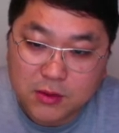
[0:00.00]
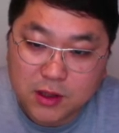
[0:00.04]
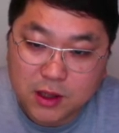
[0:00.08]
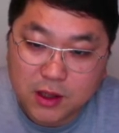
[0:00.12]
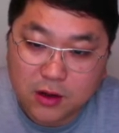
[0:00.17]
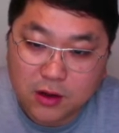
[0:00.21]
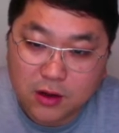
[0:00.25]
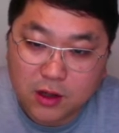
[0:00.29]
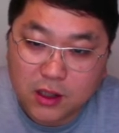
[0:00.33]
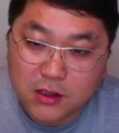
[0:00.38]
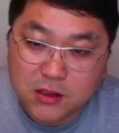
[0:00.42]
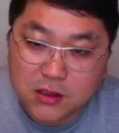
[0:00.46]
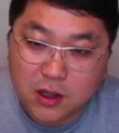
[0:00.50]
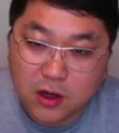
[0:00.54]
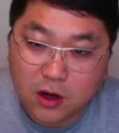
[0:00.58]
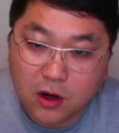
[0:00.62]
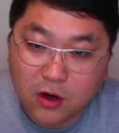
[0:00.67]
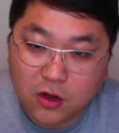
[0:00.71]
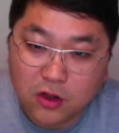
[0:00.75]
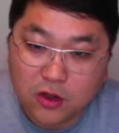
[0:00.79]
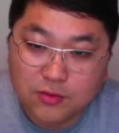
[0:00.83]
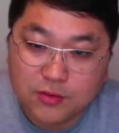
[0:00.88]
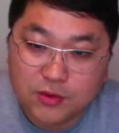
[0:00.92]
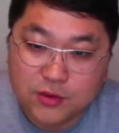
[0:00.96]
여러 가지
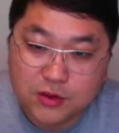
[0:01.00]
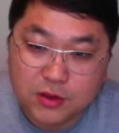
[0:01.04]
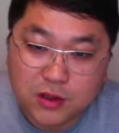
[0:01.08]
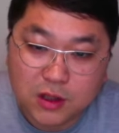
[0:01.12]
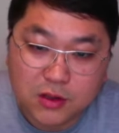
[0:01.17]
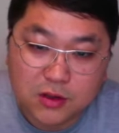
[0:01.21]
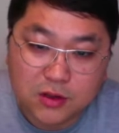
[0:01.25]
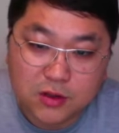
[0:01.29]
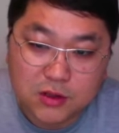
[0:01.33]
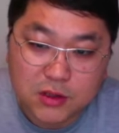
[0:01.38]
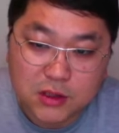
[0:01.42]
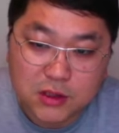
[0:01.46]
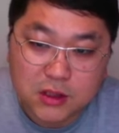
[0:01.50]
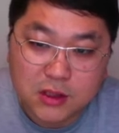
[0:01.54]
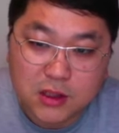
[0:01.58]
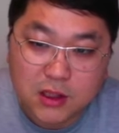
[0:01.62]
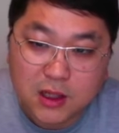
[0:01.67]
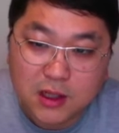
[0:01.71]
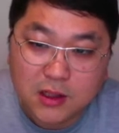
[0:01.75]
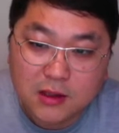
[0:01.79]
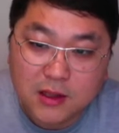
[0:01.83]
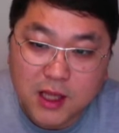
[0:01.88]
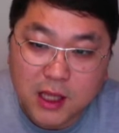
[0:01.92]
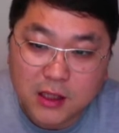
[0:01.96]
어그 부츠라든지
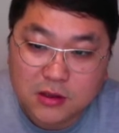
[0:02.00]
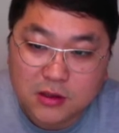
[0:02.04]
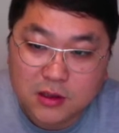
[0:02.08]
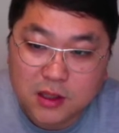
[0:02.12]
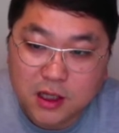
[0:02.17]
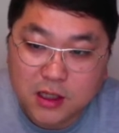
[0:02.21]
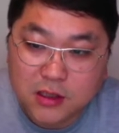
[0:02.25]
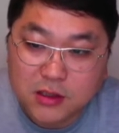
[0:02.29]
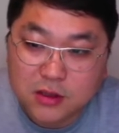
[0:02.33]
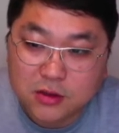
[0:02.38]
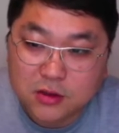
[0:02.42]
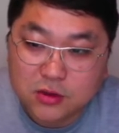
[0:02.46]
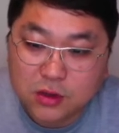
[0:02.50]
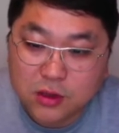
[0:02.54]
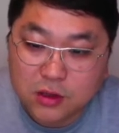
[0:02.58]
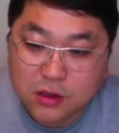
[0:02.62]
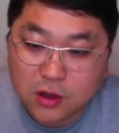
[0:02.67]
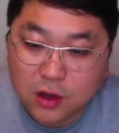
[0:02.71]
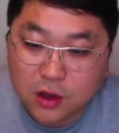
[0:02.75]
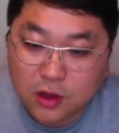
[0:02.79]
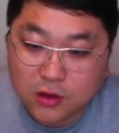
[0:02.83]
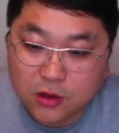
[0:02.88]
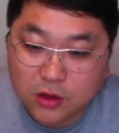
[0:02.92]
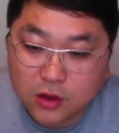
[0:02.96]
따뜻하게 신을 수 있는
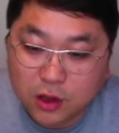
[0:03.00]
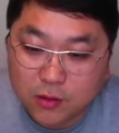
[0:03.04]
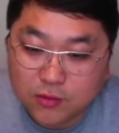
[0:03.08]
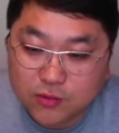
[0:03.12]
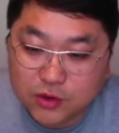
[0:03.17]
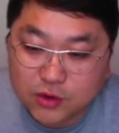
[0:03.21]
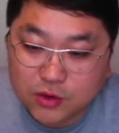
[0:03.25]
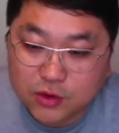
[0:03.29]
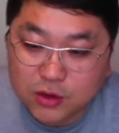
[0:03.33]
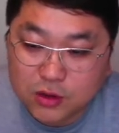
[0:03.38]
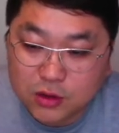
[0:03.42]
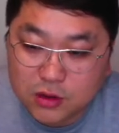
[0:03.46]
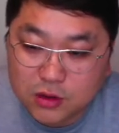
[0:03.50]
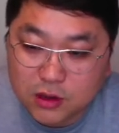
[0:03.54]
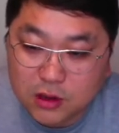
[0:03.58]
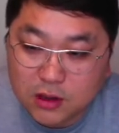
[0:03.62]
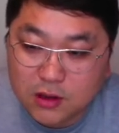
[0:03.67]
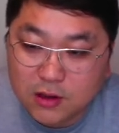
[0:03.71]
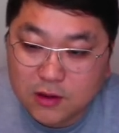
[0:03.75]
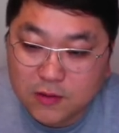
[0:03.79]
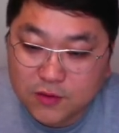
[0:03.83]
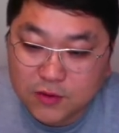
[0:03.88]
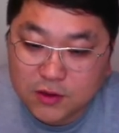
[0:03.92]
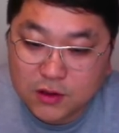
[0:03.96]
헌터 부츠
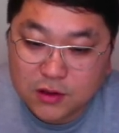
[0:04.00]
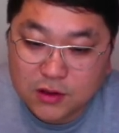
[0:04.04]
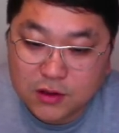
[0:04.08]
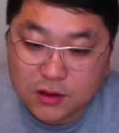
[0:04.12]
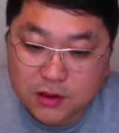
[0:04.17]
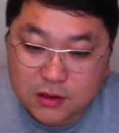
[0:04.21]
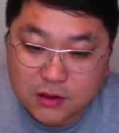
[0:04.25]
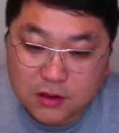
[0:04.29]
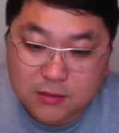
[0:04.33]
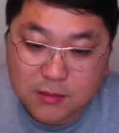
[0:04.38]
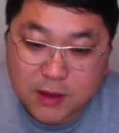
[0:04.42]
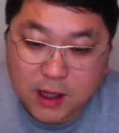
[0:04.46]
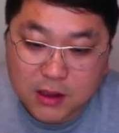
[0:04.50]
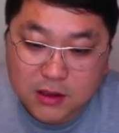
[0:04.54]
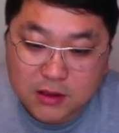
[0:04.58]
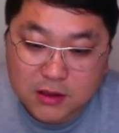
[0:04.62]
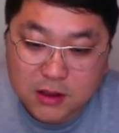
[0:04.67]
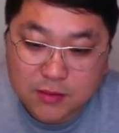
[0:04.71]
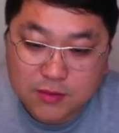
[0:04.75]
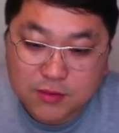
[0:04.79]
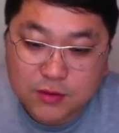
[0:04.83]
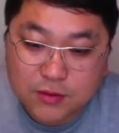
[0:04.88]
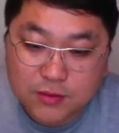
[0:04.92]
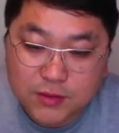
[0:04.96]
등등 많은
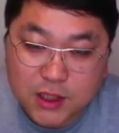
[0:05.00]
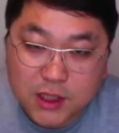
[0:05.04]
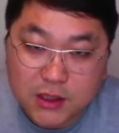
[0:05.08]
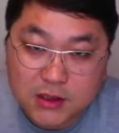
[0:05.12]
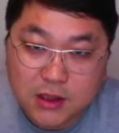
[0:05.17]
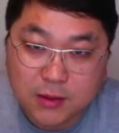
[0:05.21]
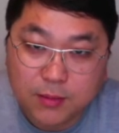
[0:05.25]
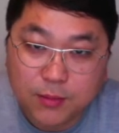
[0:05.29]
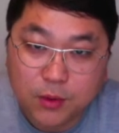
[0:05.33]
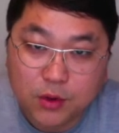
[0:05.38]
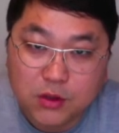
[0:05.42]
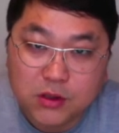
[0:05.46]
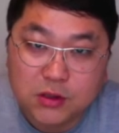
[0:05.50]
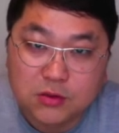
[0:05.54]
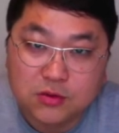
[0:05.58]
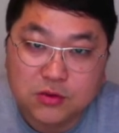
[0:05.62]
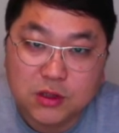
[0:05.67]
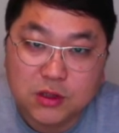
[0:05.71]
제품 찾아보실 수